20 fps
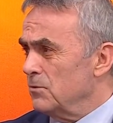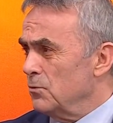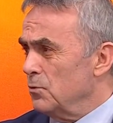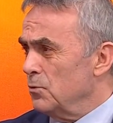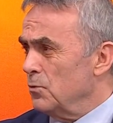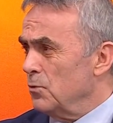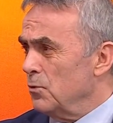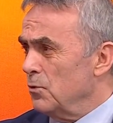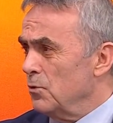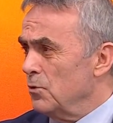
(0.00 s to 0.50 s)

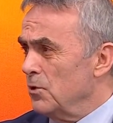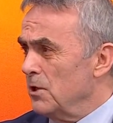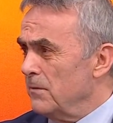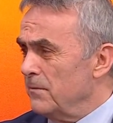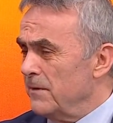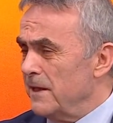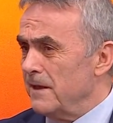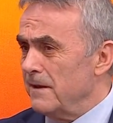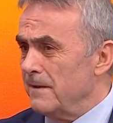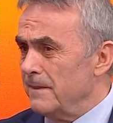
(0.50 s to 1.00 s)
O evet.
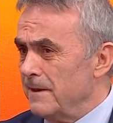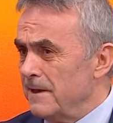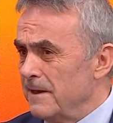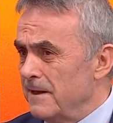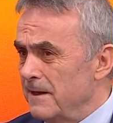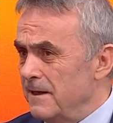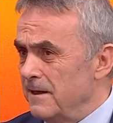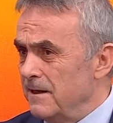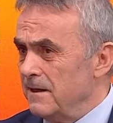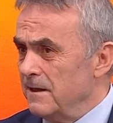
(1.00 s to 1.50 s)

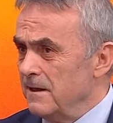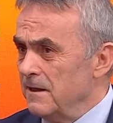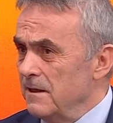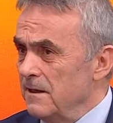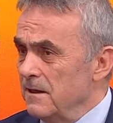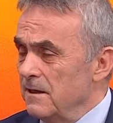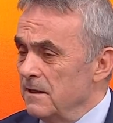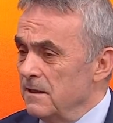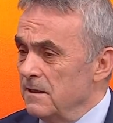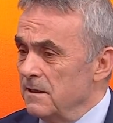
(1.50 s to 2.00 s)
oynamayanlara
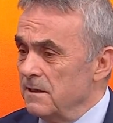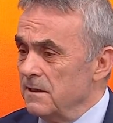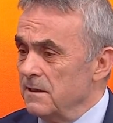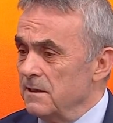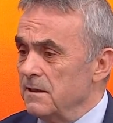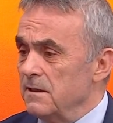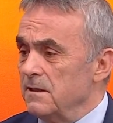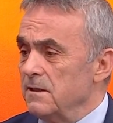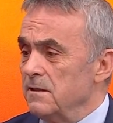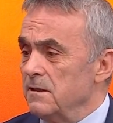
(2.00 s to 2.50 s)
e,
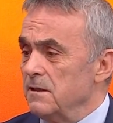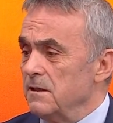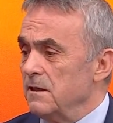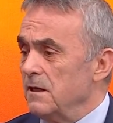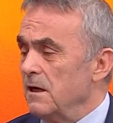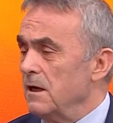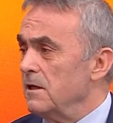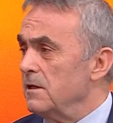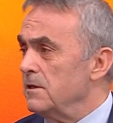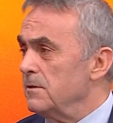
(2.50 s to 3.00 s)

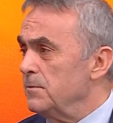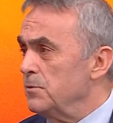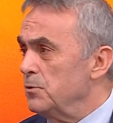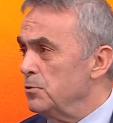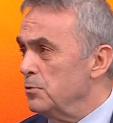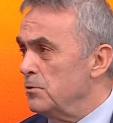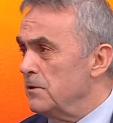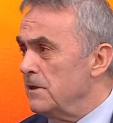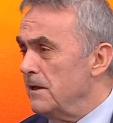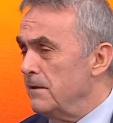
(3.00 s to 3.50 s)
ayrı bir
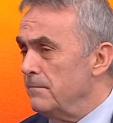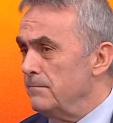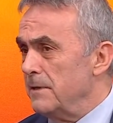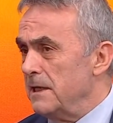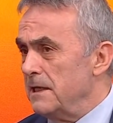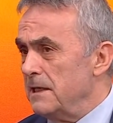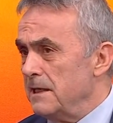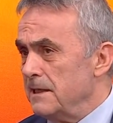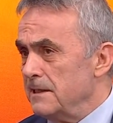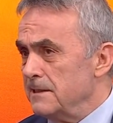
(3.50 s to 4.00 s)

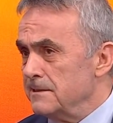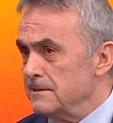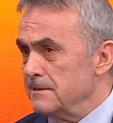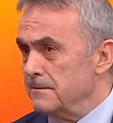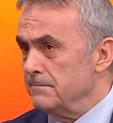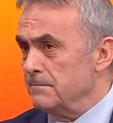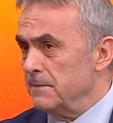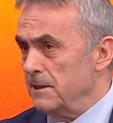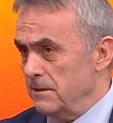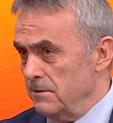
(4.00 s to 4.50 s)
yüklenme
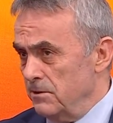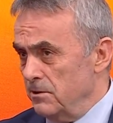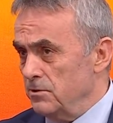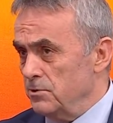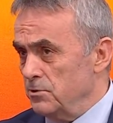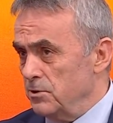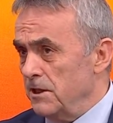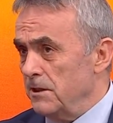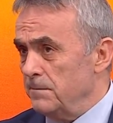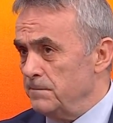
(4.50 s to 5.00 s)
lazım. E,
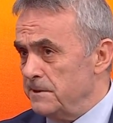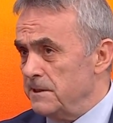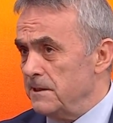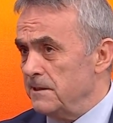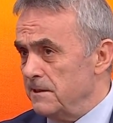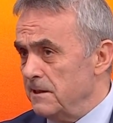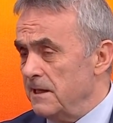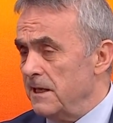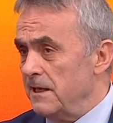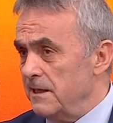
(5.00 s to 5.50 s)

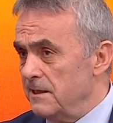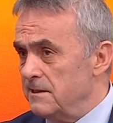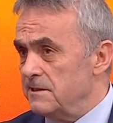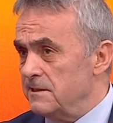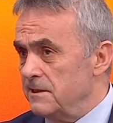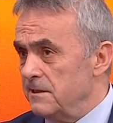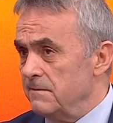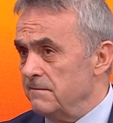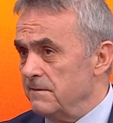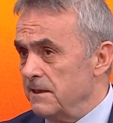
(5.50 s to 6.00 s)
hepsinin de
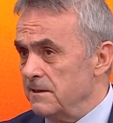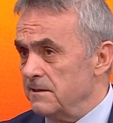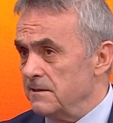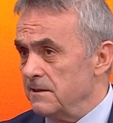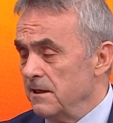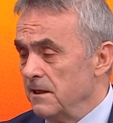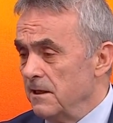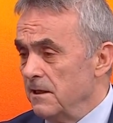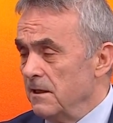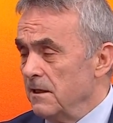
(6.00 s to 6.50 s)
eksiği var.
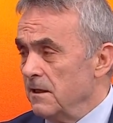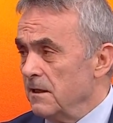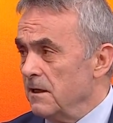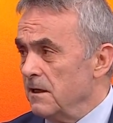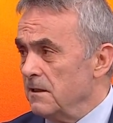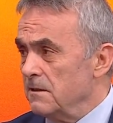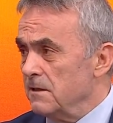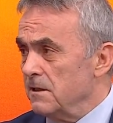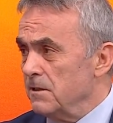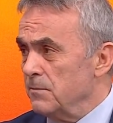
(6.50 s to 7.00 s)

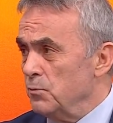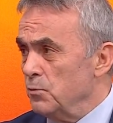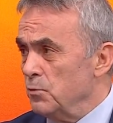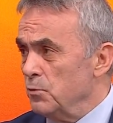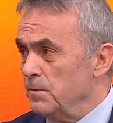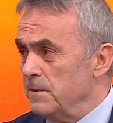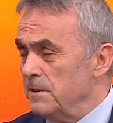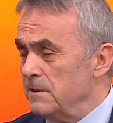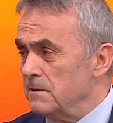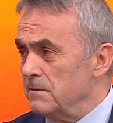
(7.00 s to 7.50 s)
Kaldı ki
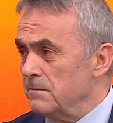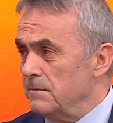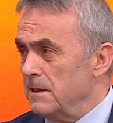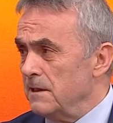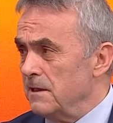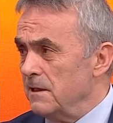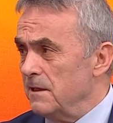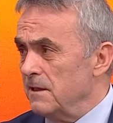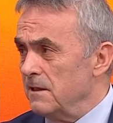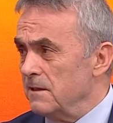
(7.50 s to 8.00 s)
büyük bir
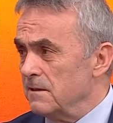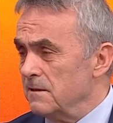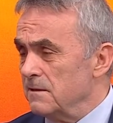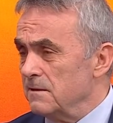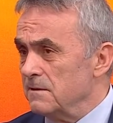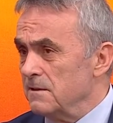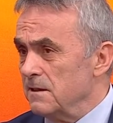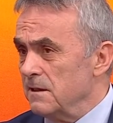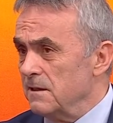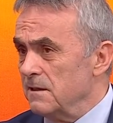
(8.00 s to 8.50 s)
ihtimalle
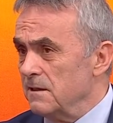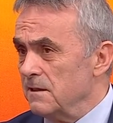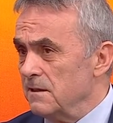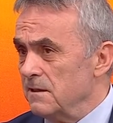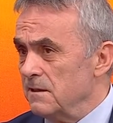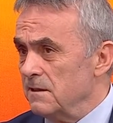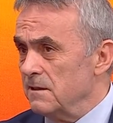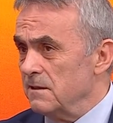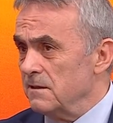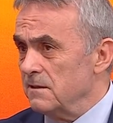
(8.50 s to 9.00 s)
yarını da e,
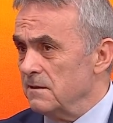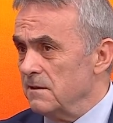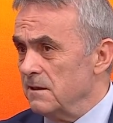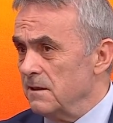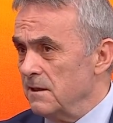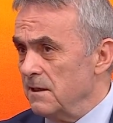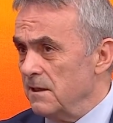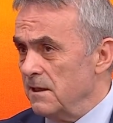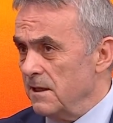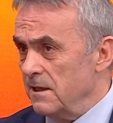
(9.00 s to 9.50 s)

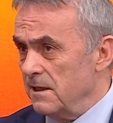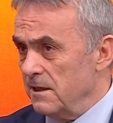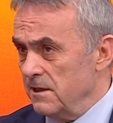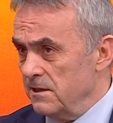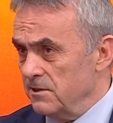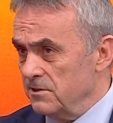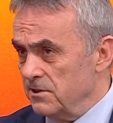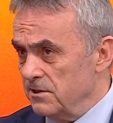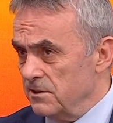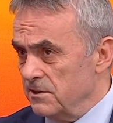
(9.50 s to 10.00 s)
dinlenerek
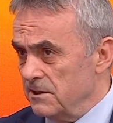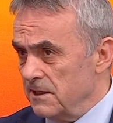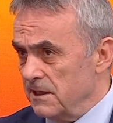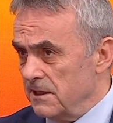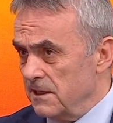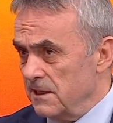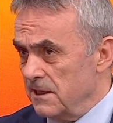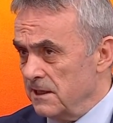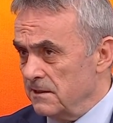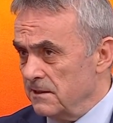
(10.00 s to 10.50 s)

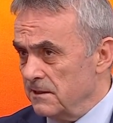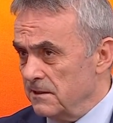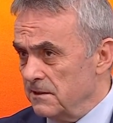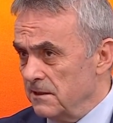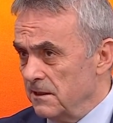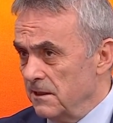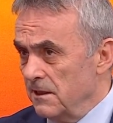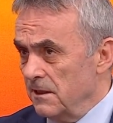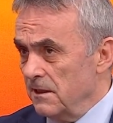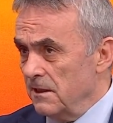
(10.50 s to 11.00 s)
geçireceklerdir.
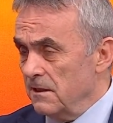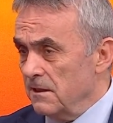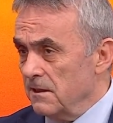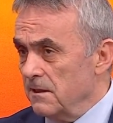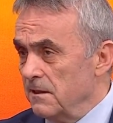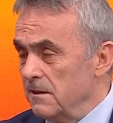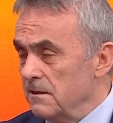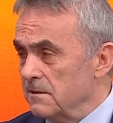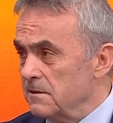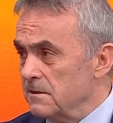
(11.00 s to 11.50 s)

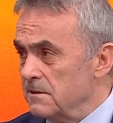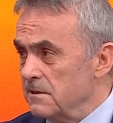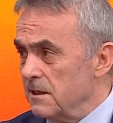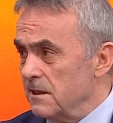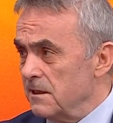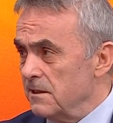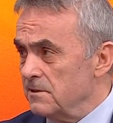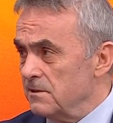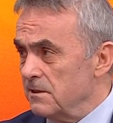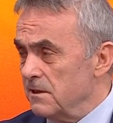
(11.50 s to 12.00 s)

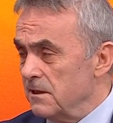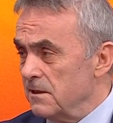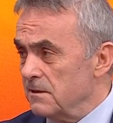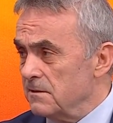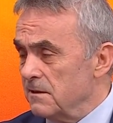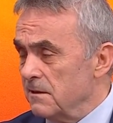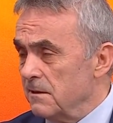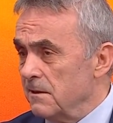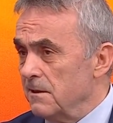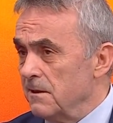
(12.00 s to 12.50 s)
Galatasaray için
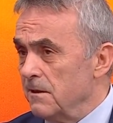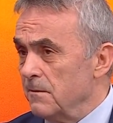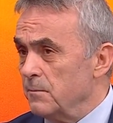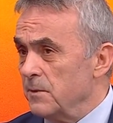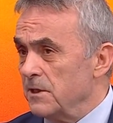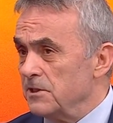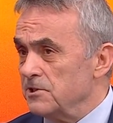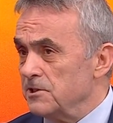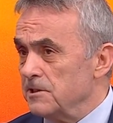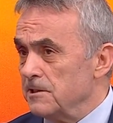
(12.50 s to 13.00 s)
artık lig
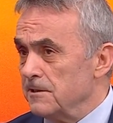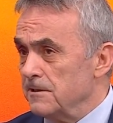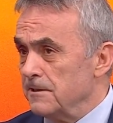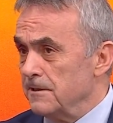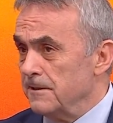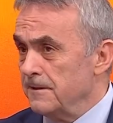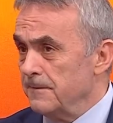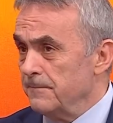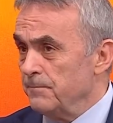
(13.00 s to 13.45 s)
başladı.